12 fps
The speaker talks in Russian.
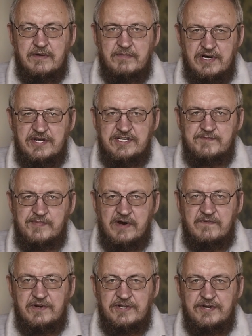Были
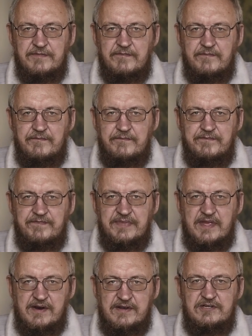исправлены
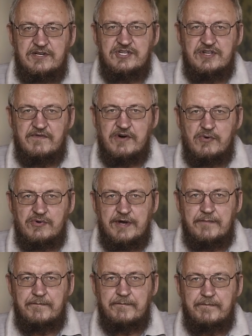различного
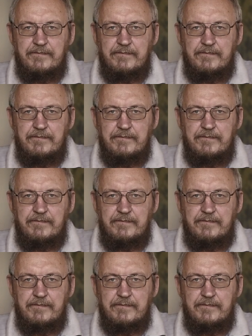рода